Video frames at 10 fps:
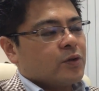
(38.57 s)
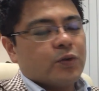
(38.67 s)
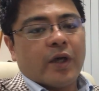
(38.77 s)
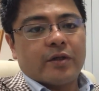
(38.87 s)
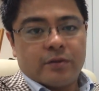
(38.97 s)

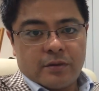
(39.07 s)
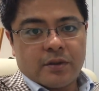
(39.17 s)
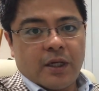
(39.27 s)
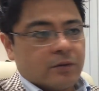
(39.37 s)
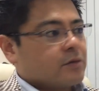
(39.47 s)
トゥーヘル
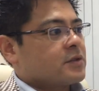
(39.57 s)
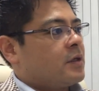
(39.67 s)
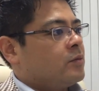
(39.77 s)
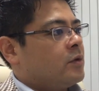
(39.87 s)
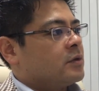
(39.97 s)
監督
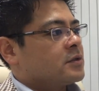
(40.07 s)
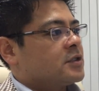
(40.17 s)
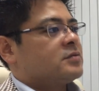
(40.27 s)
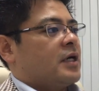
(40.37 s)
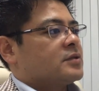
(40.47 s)
さんも
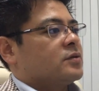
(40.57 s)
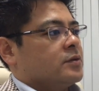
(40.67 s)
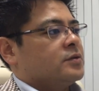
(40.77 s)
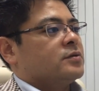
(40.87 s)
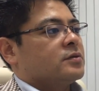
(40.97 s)
実はそ
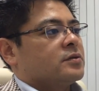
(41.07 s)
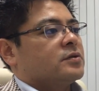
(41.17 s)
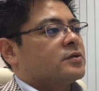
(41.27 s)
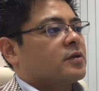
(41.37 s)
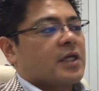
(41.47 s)
ういう
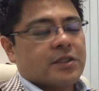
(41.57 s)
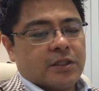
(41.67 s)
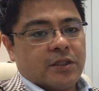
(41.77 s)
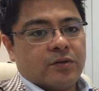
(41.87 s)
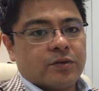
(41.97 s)
人たち
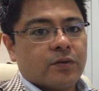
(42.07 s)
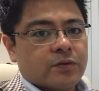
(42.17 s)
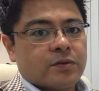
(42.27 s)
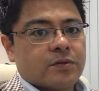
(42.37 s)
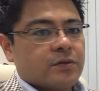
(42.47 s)
の一
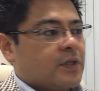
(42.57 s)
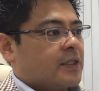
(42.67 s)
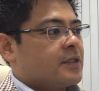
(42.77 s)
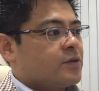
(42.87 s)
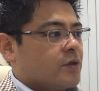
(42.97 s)
つ
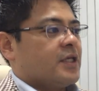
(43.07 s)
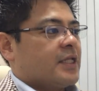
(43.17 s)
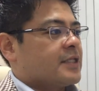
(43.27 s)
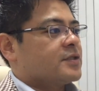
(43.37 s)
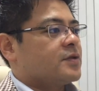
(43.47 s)
な一人
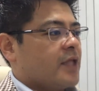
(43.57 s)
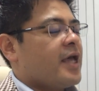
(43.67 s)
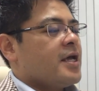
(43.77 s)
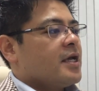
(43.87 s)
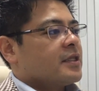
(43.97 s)
なんですよ
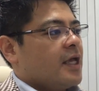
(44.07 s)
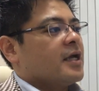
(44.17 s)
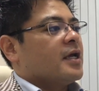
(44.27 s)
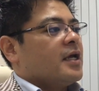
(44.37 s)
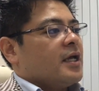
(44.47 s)
ね。
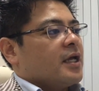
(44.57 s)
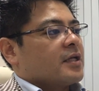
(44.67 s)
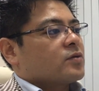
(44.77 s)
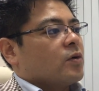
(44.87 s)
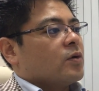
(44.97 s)
で、
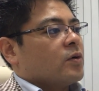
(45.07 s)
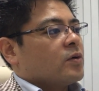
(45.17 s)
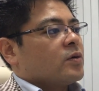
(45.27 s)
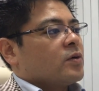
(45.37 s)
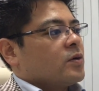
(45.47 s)
えー
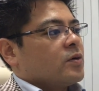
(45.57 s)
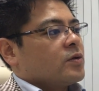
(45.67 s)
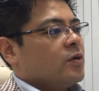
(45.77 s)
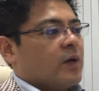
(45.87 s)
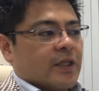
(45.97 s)
と、
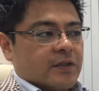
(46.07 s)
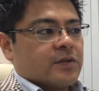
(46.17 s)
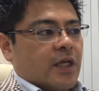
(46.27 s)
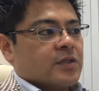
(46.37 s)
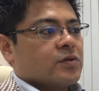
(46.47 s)
要はで
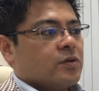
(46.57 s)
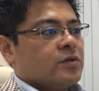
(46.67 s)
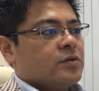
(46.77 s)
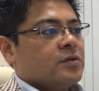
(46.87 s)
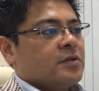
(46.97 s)
すねそ
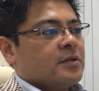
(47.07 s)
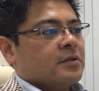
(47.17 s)
ういう